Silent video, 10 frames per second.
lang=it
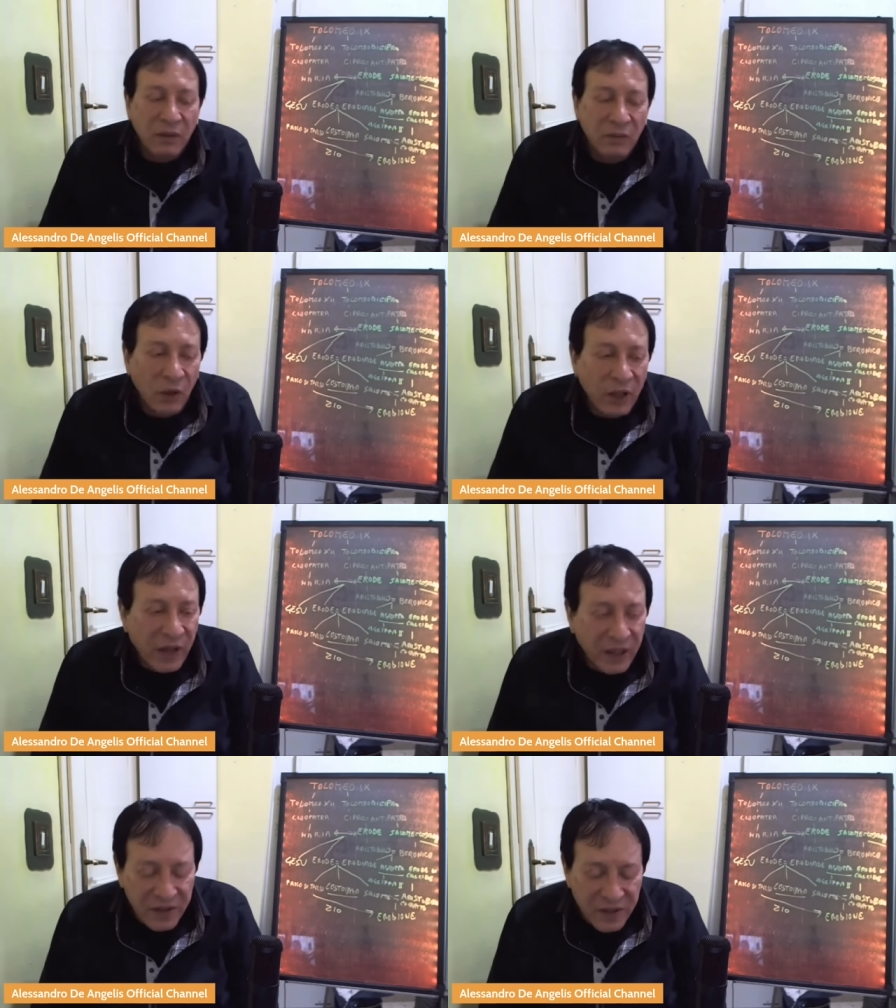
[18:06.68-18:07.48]

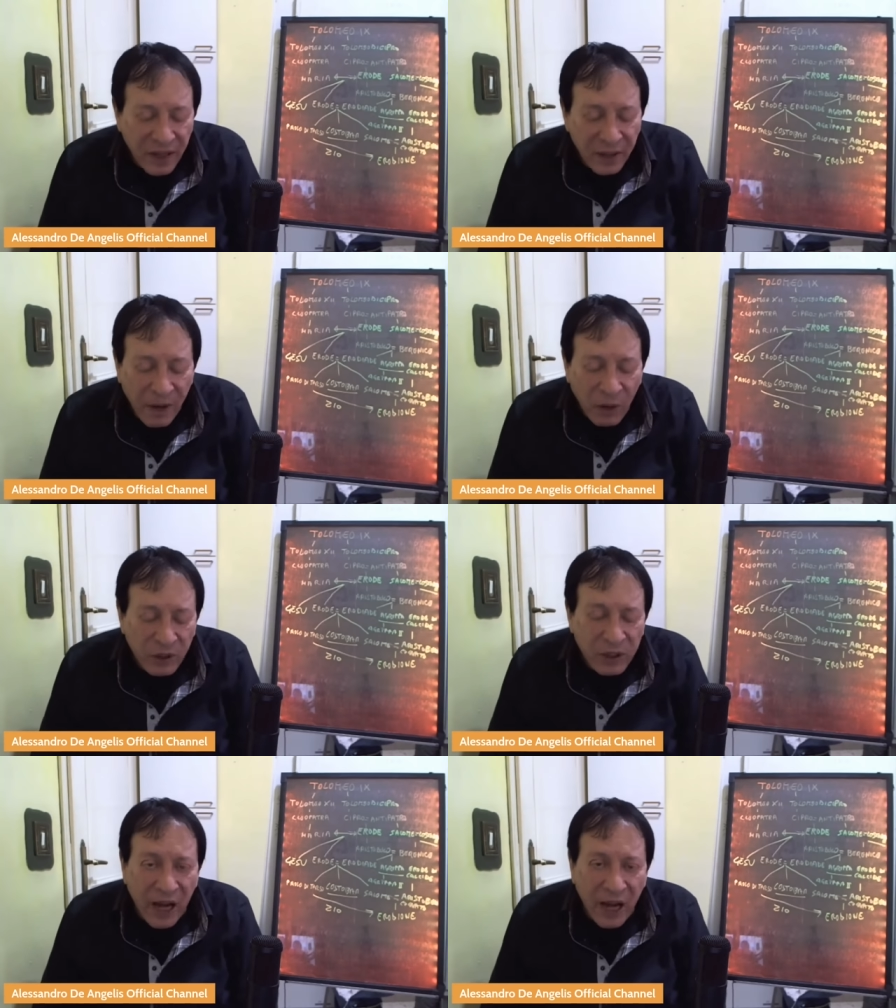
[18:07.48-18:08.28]
voleva arrestare Paolo
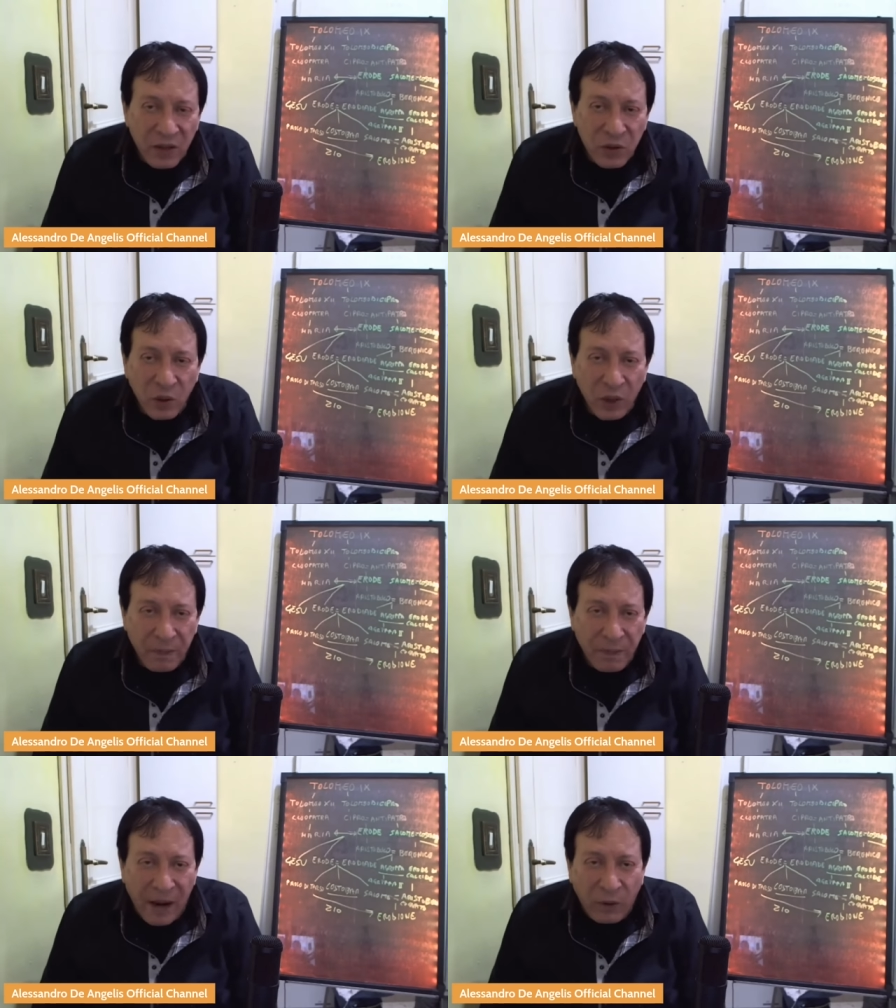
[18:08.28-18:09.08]
di Tarso
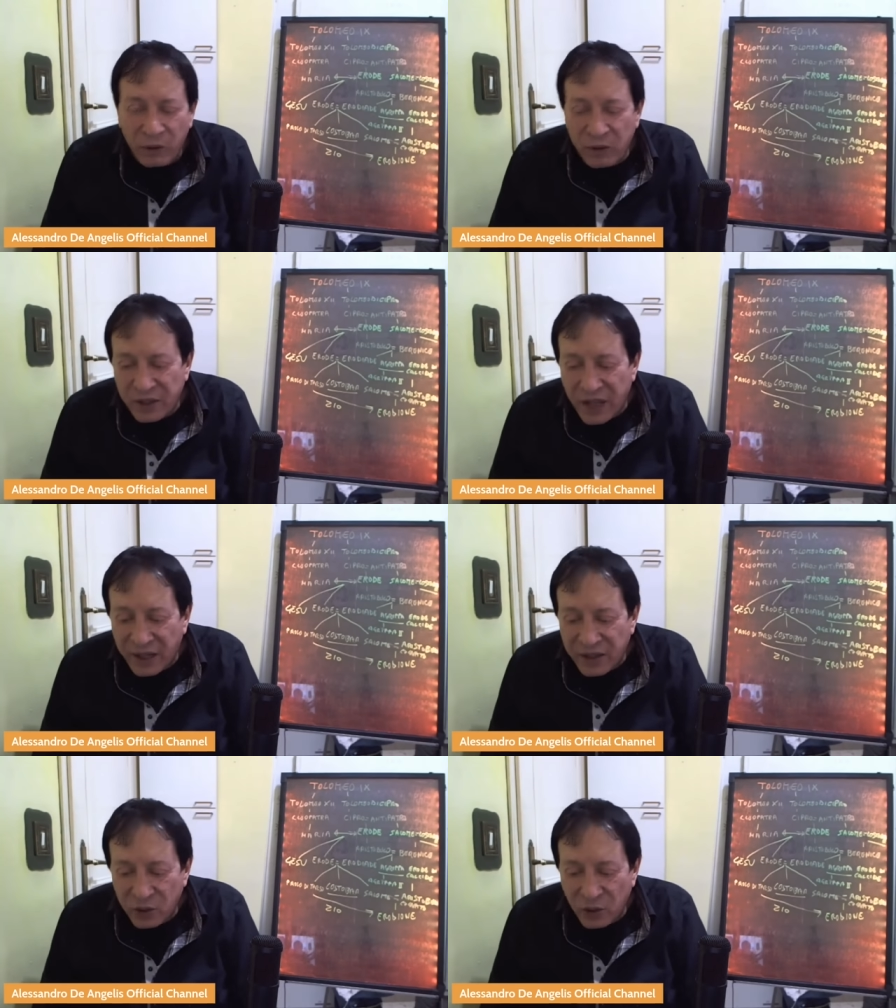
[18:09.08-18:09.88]
e Paolo di
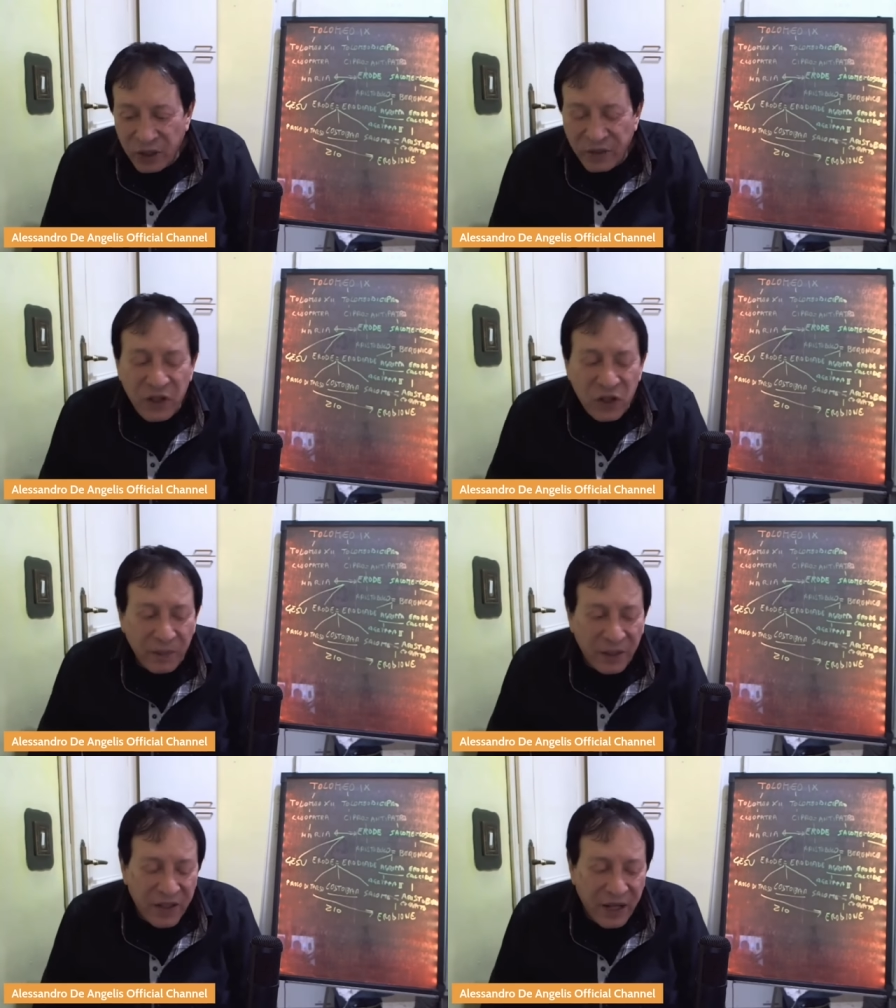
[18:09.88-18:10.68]
Tarso gli fece
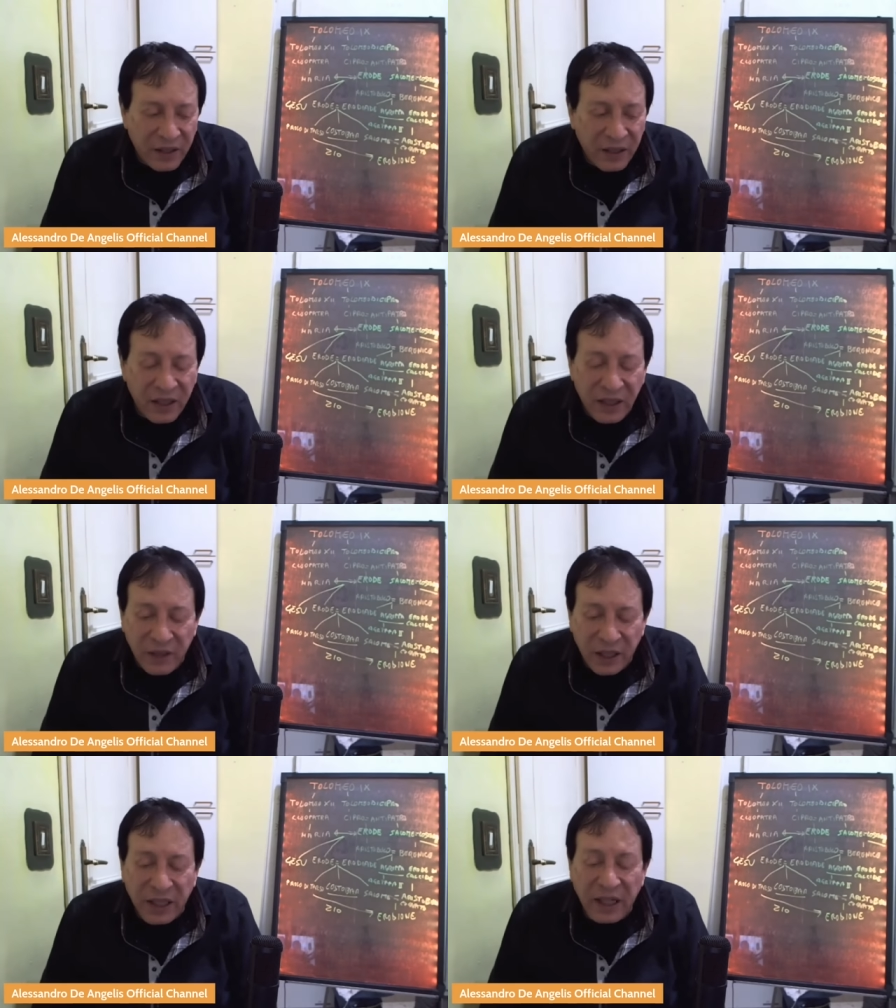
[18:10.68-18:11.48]
presente di
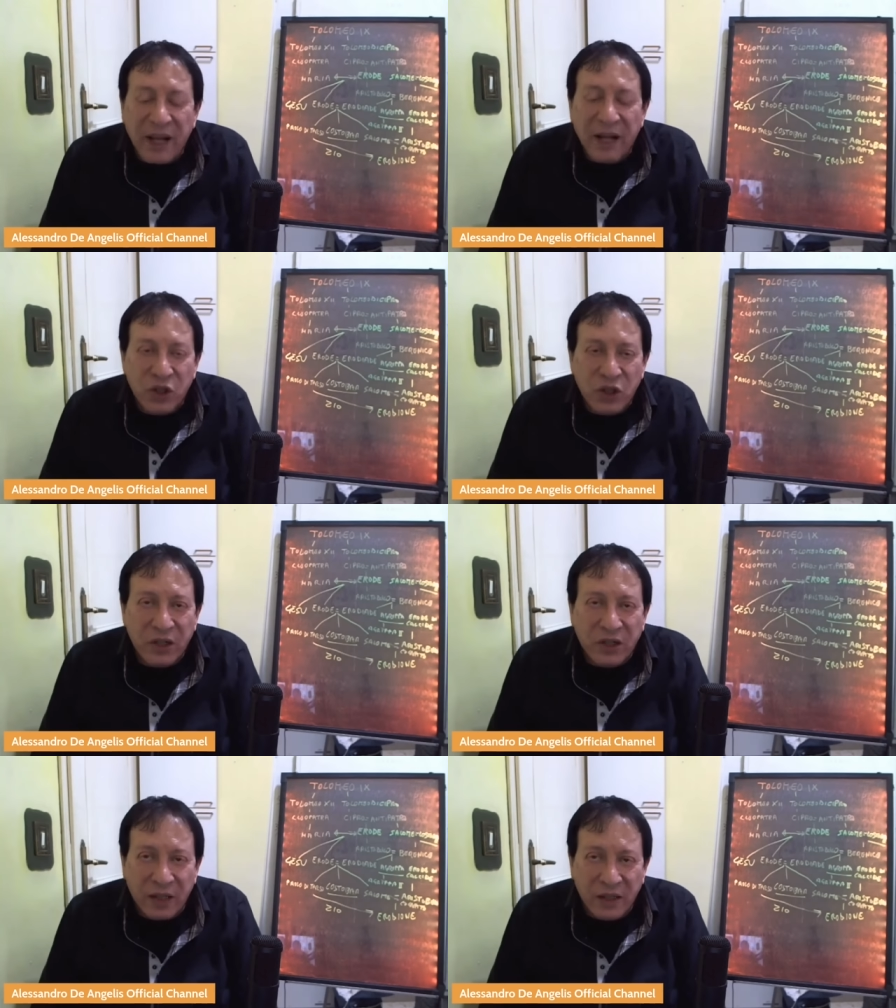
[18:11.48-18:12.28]
avere la
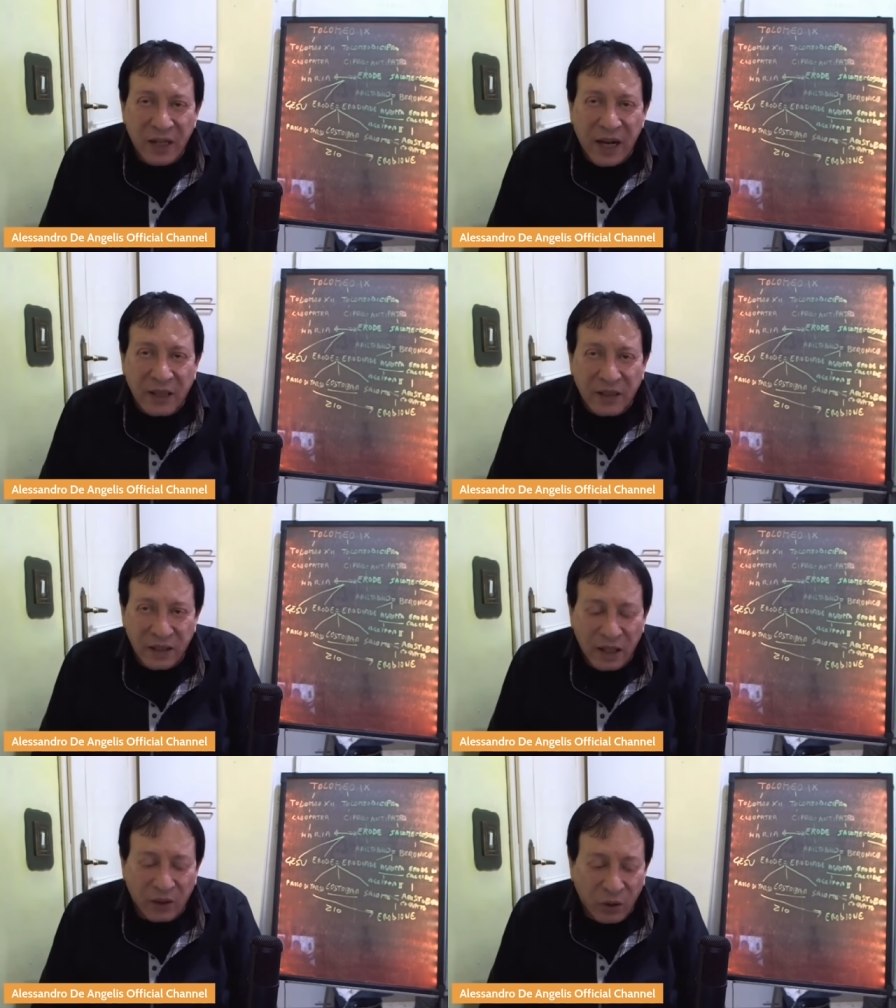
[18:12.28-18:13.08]

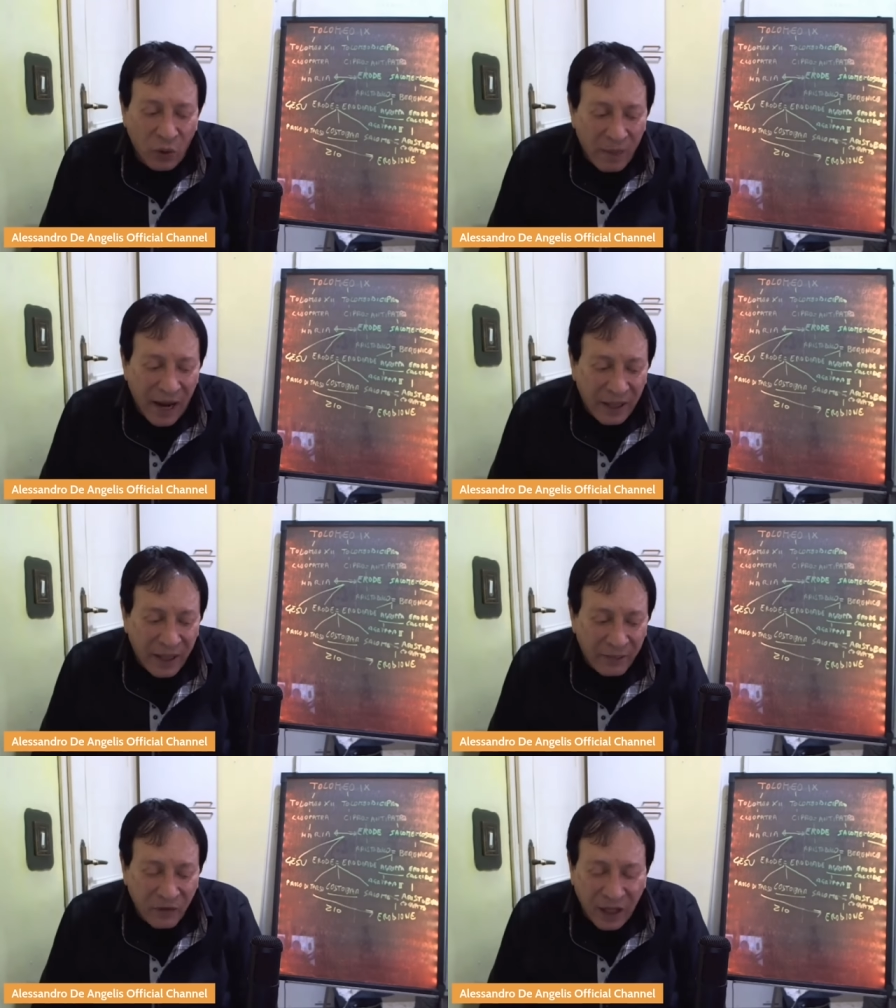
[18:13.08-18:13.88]
cittadinanza
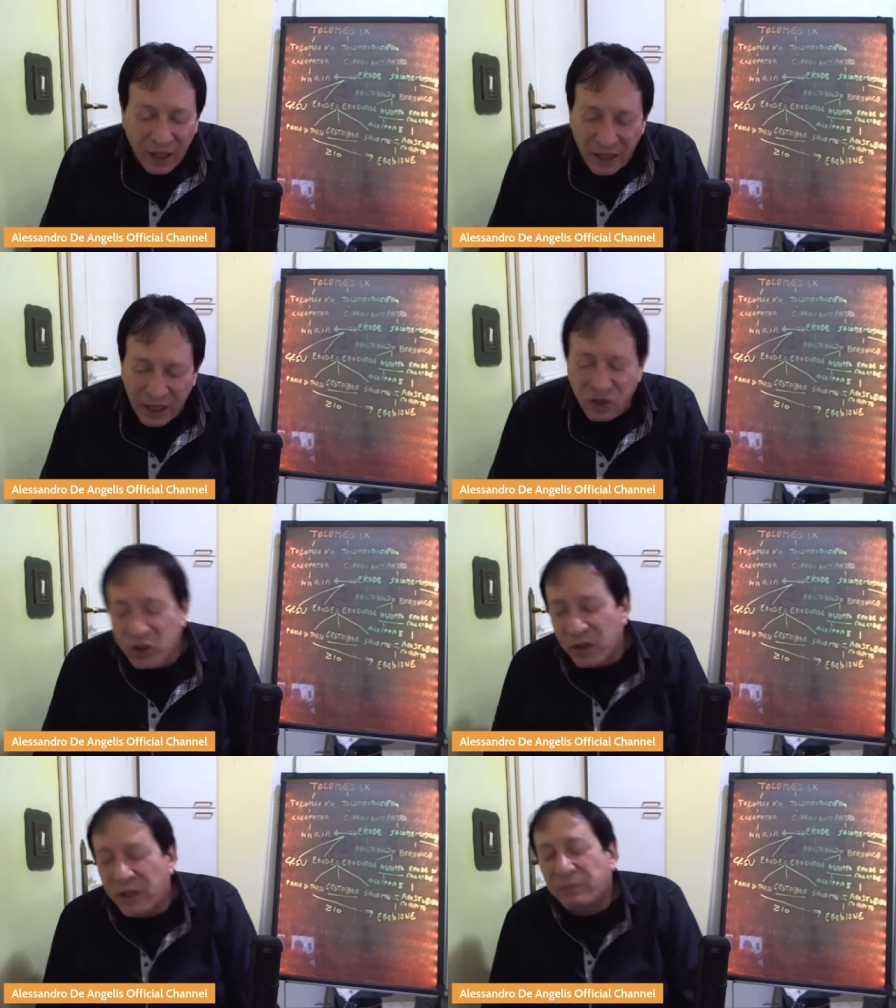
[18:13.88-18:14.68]
romana dalla
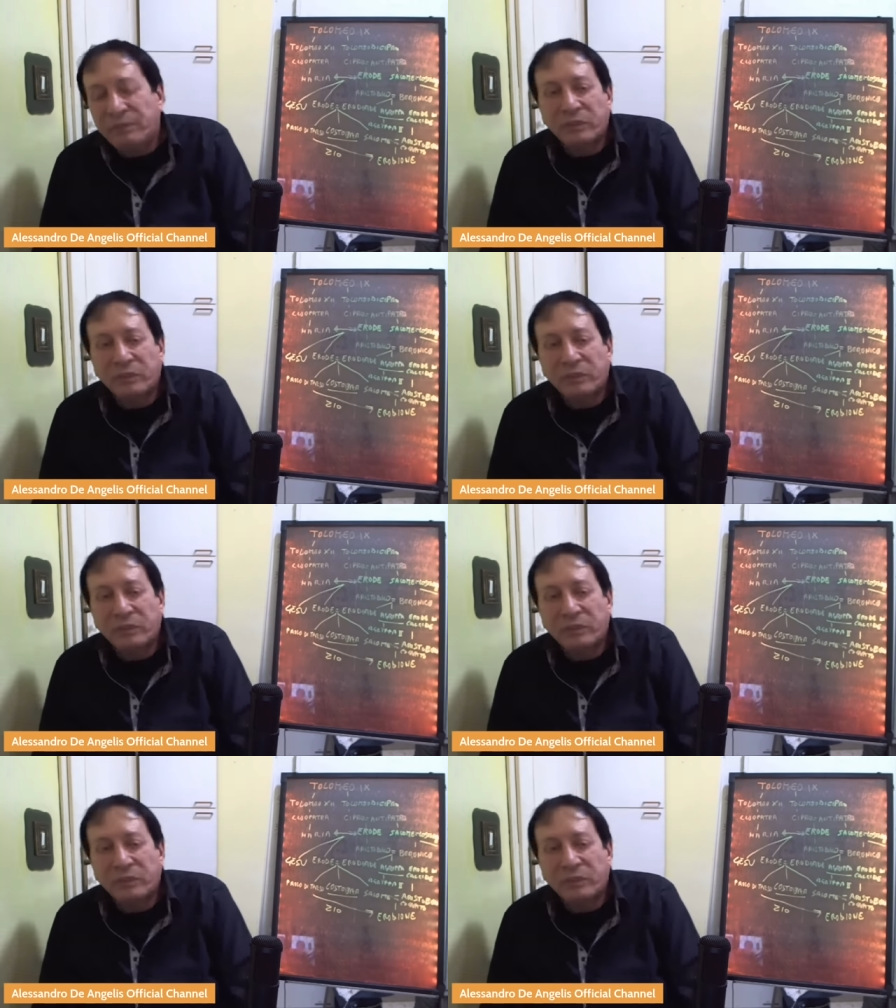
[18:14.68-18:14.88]
nascita.